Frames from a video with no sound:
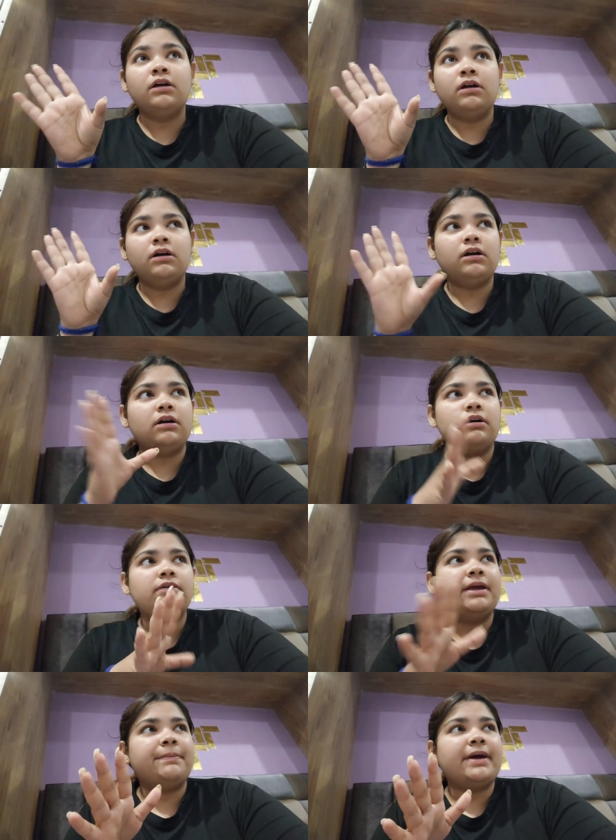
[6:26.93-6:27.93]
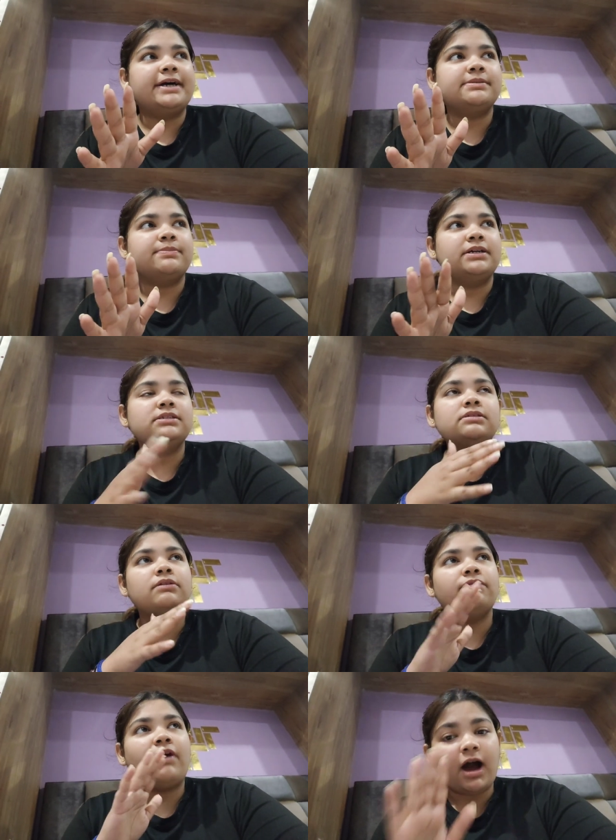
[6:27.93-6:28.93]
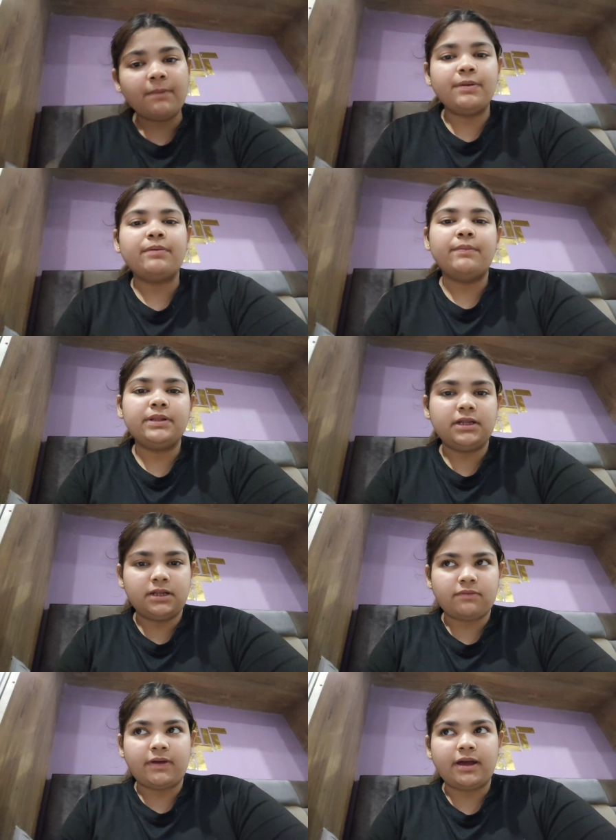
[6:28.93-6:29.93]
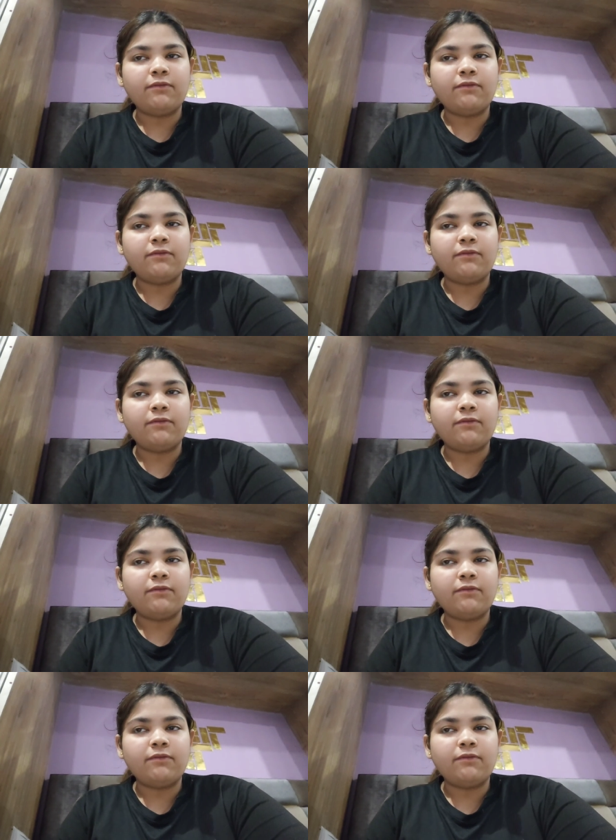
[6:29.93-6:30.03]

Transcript: वहीं पे आसपास वहाँ पे मम्मी ने रखवाया